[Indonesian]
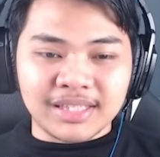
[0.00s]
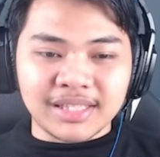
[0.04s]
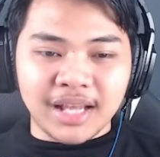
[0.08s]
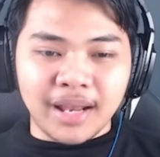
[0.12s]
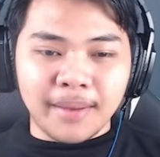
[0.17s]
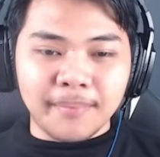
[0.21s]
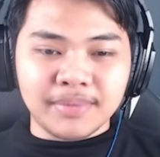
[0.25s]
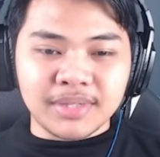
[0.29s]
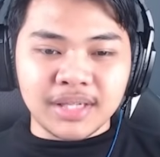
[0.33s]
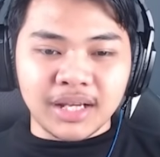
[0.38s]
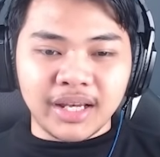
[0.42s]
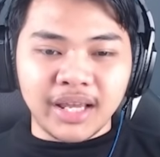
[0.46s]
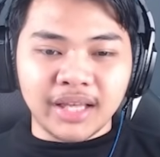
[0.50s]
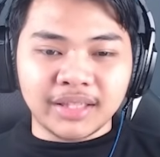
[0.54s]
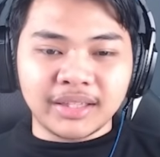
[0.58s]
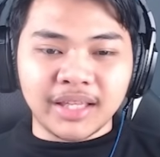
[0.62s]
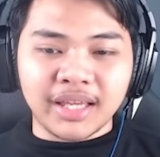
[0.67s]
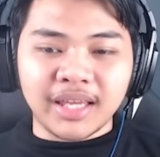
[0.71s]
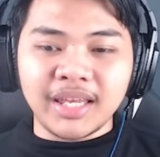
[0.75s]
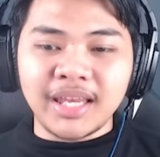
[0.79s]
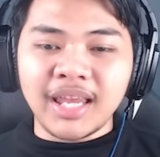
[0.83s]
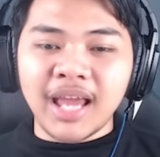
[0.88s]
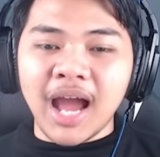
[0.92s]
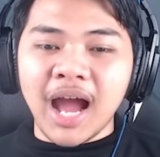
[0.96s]
Kalian bisa lihat ya,
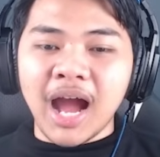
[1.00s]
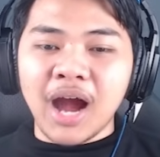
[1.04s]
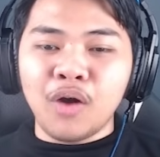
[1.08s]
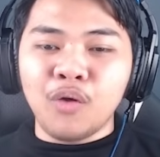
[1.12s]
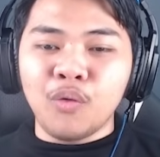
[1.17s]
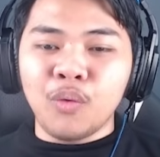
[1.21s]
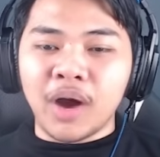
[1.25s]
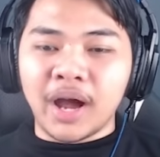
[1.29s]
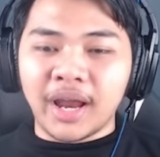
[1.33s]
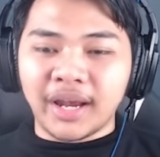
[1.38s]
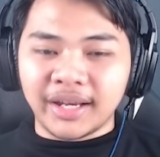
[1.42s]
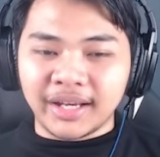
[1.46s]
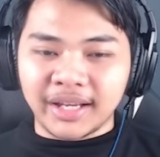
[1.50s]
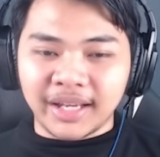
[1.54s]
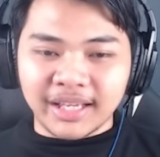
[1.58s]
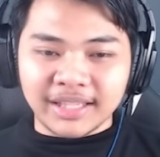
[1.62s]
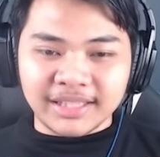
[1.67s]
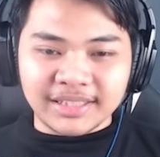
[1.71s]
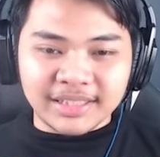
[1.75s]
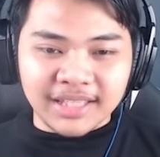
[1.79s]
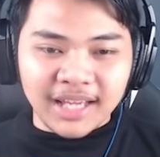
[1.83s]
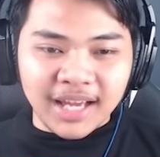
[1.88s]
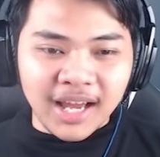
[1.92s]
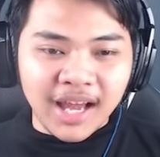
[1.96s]
ini awan guys
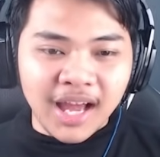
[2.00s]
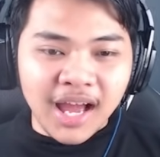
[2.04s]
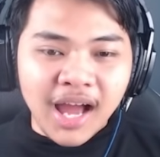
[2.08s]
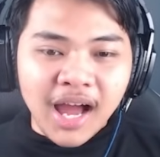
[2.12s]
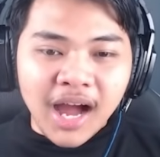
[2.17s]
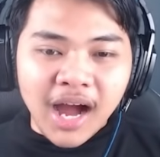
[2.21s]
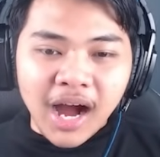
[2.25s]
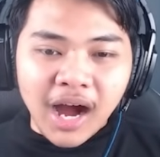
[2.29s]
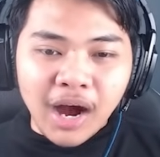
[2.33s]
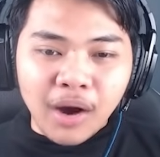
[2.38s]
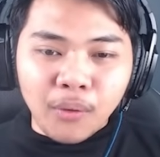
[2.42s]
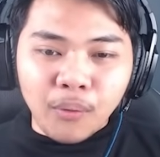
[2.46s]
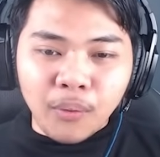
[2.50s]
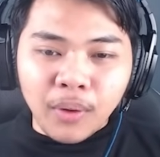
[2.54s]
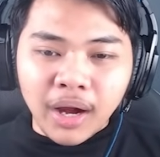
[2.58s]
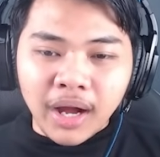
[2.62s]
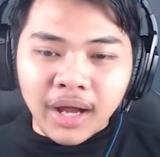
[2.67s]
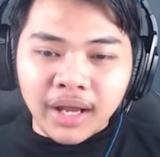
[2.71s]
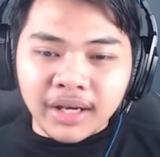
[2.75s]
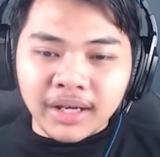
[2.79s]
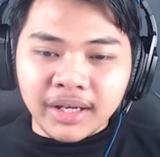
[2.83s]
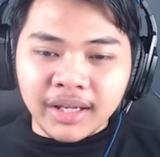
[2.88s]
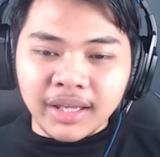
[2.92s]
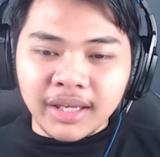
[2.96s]
ya.
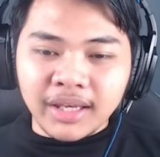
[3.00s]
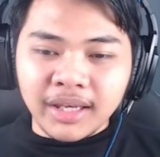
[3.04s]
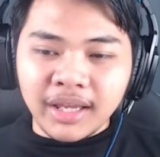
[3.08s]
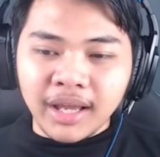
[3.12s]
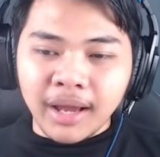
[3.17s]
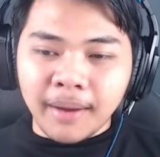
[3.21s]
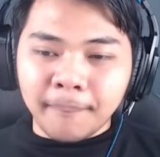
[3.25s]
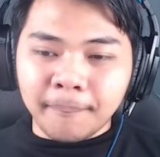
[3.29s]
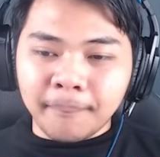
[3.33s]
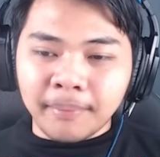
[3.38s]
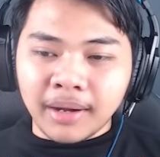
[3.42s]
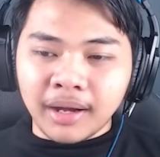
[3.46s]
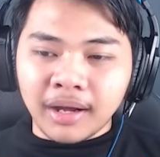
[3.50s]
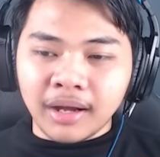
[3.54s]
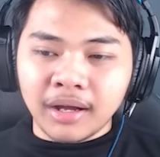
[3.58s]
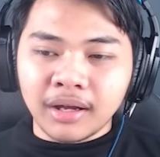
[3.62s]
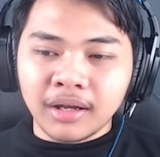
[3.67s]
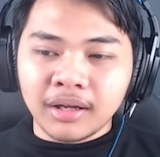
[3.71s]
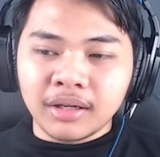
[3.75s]
Awan ini apa?